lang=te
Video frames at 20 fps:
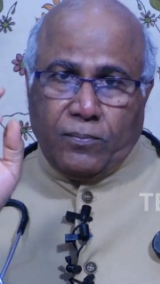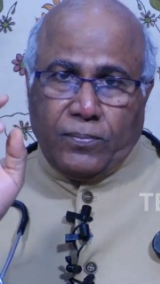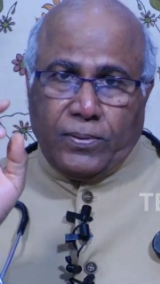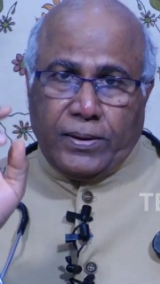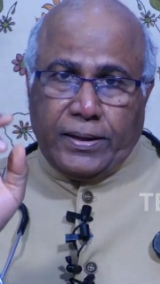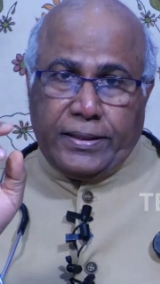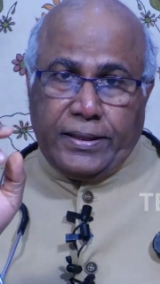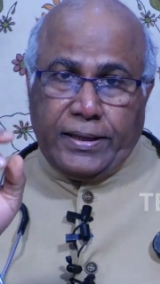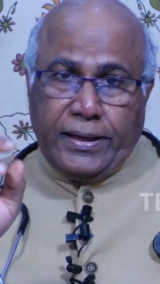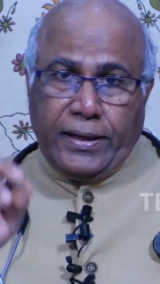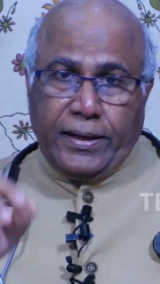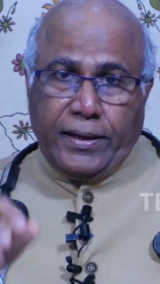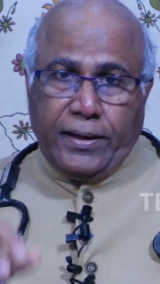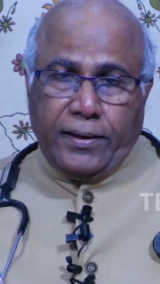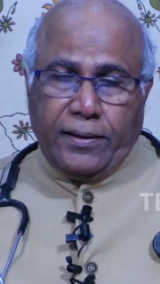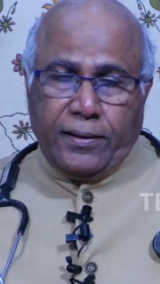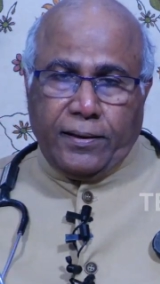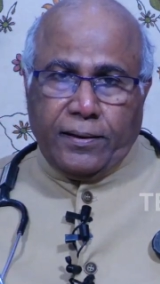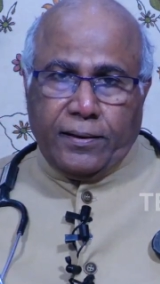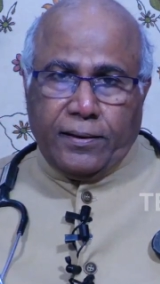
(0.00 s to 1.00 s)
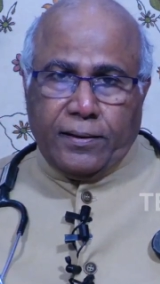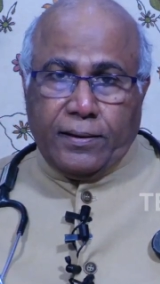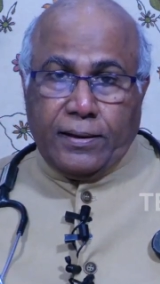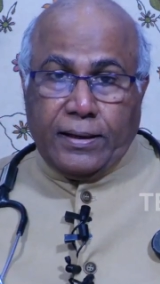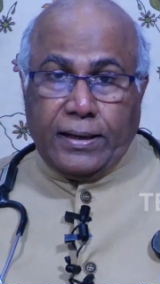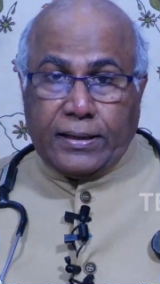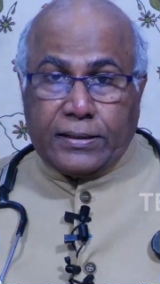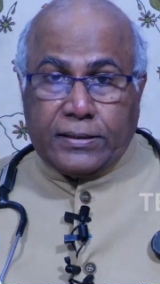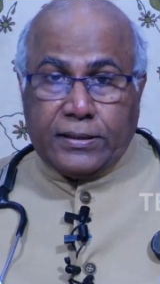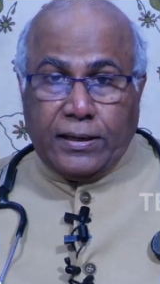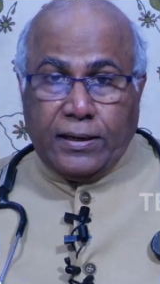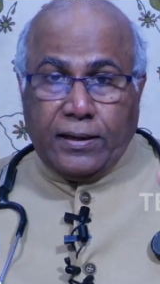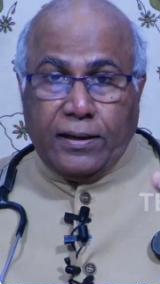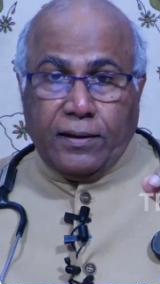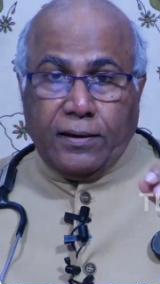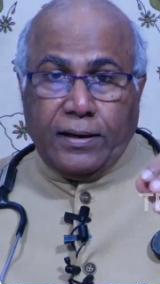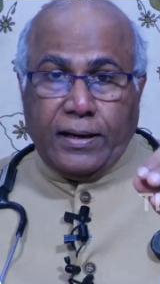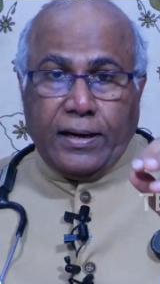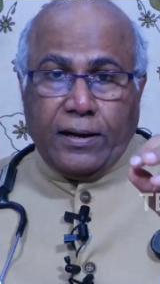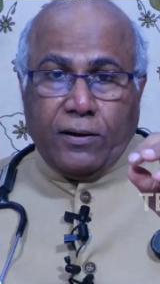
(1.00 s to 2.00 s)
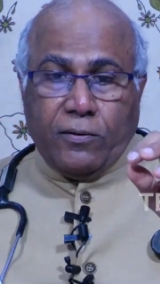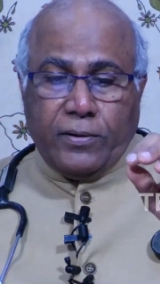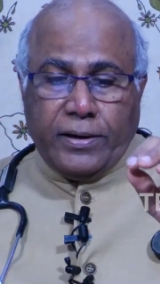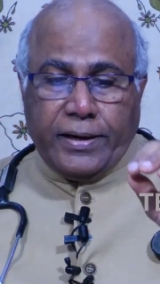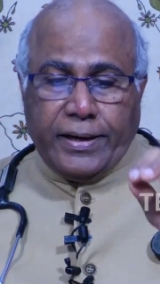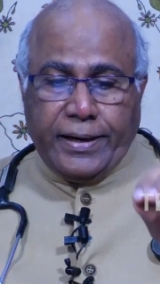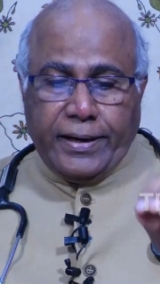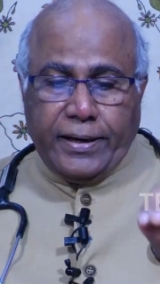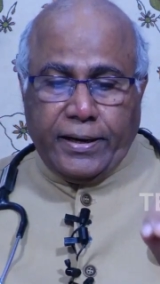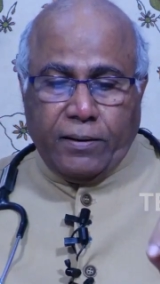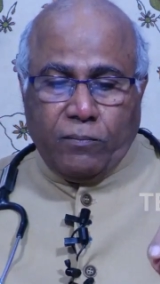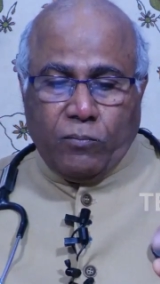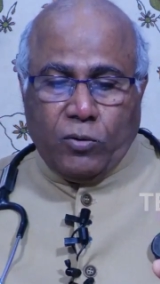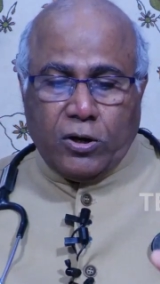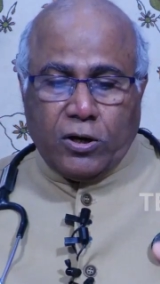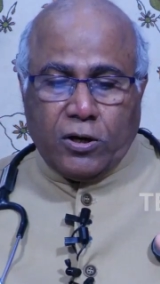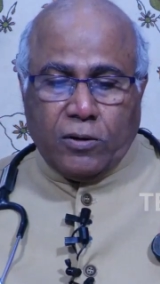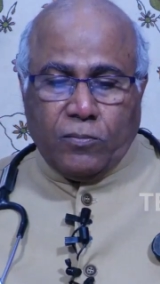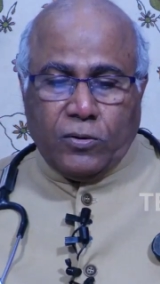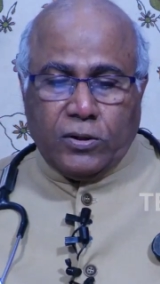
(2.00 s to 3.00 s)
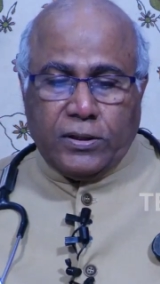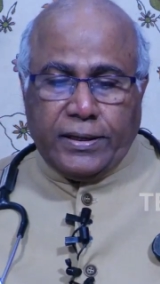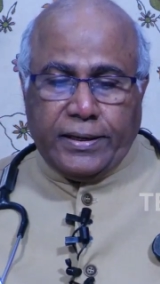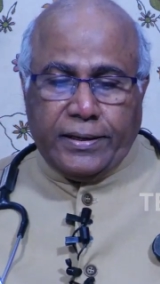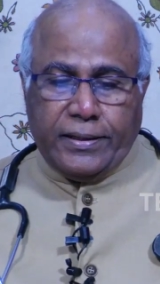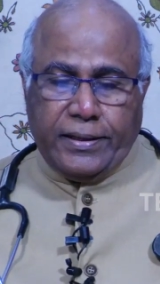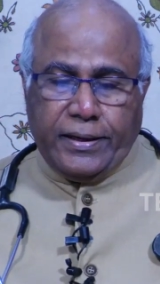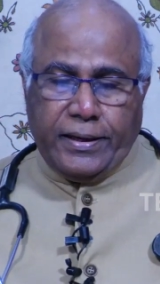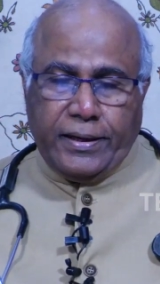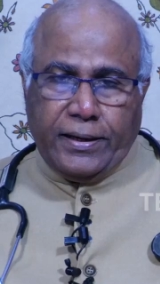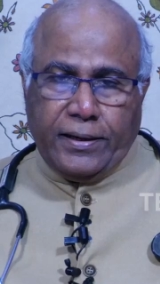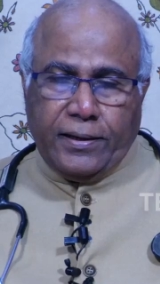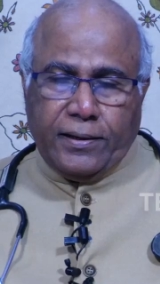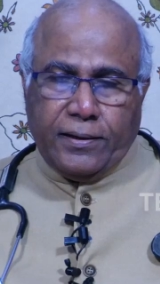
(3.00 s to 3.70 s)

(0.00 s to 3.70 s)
పది లక్షణాలు ఎలా ఉంటాయంటే మొట్టమొదటిది